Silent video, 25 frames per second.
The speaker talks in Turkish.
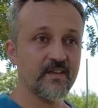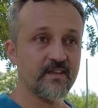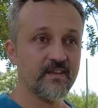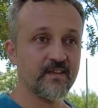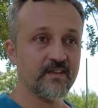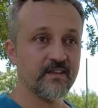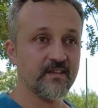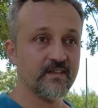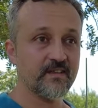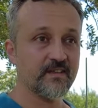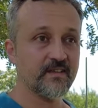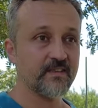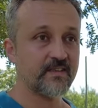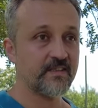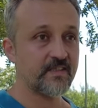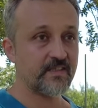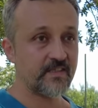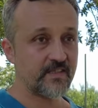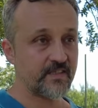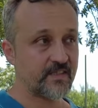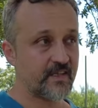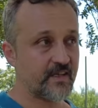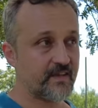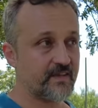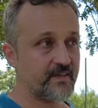e,
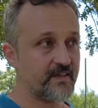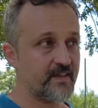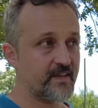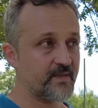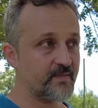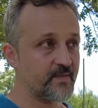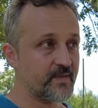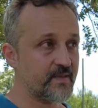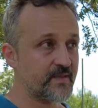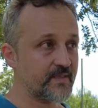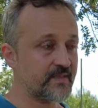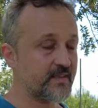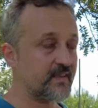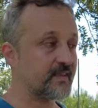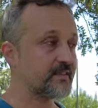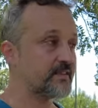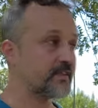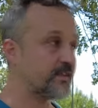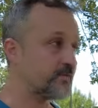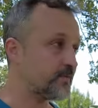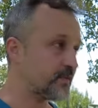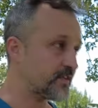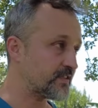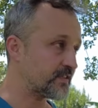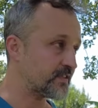cheesecake'lerimiz, San
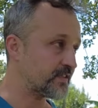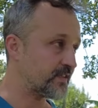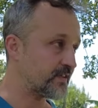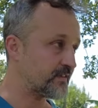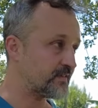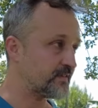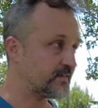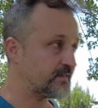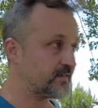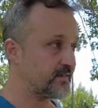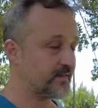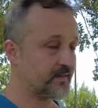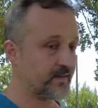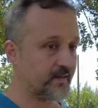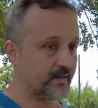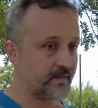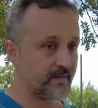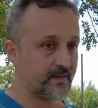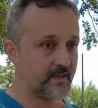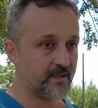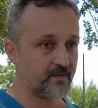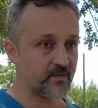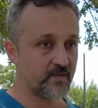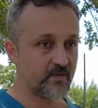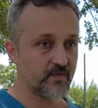Sebastian
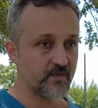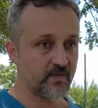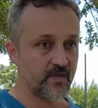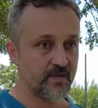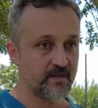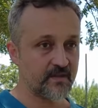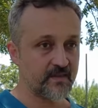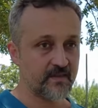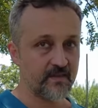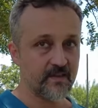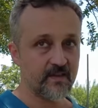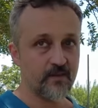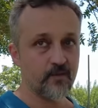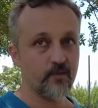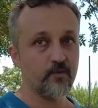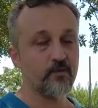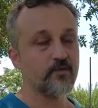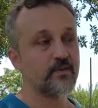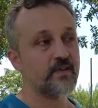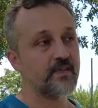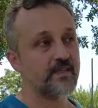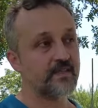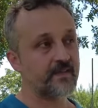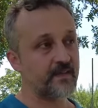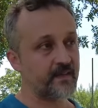tatlarımız var
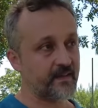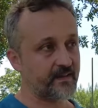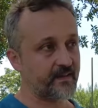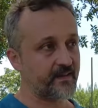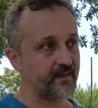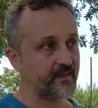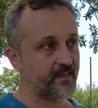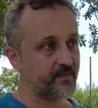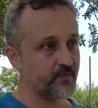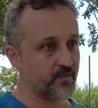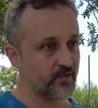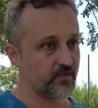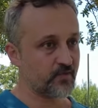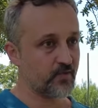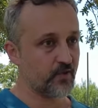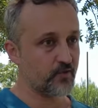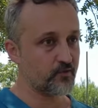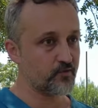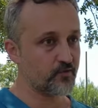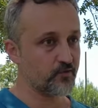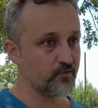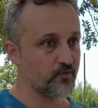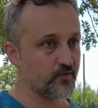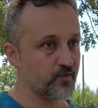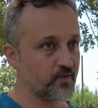özel salatalarımız
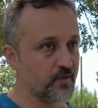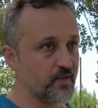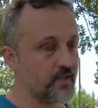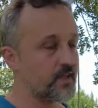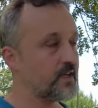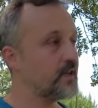mevcut.